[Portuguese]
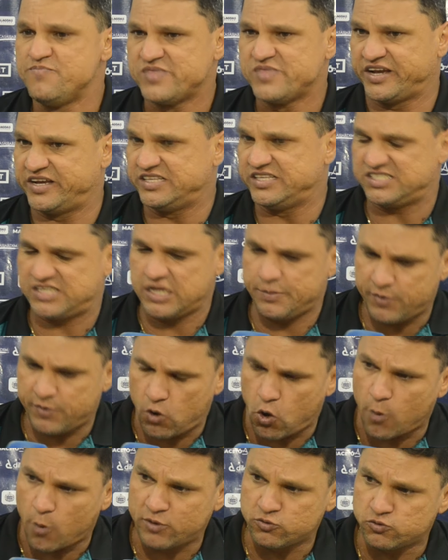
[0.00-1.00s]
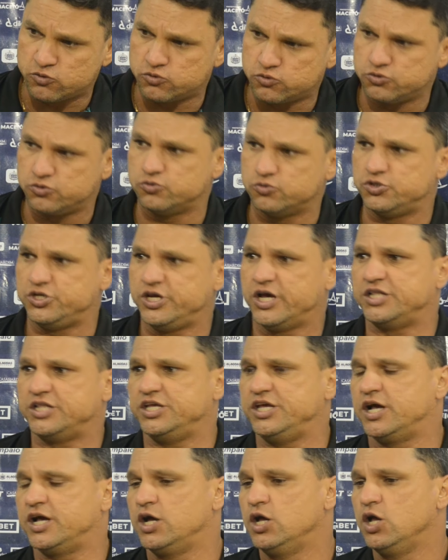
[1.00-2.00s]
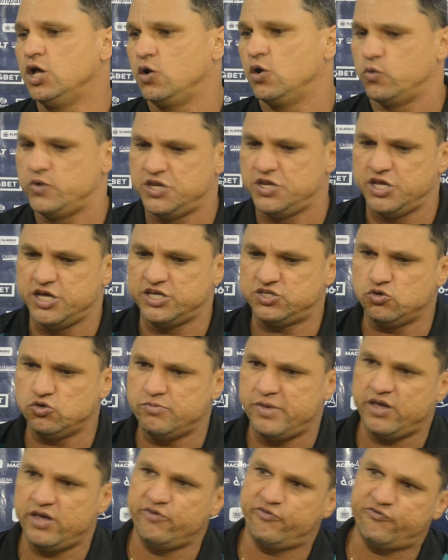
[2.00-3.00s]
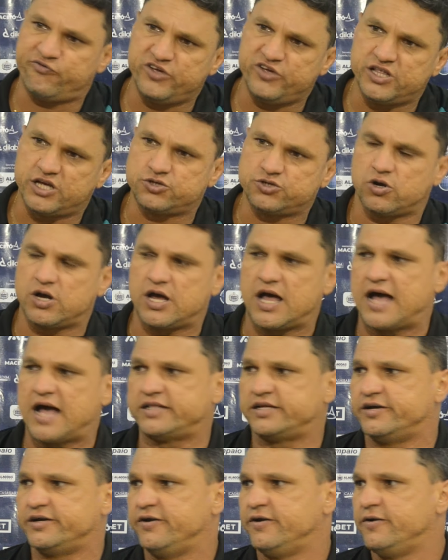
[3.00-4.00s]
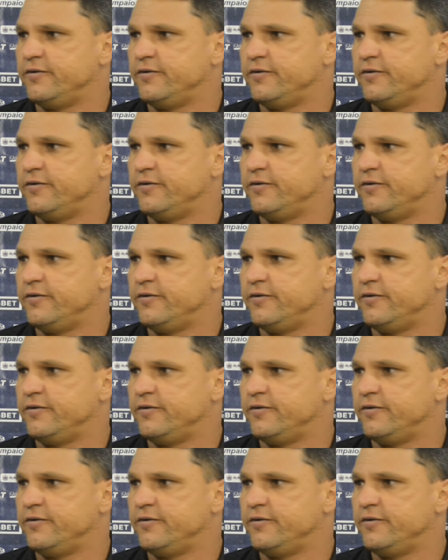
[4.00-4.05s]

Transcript: A gente sempre cobra no, no, no, dia a dia o início, meio e fim da jogada.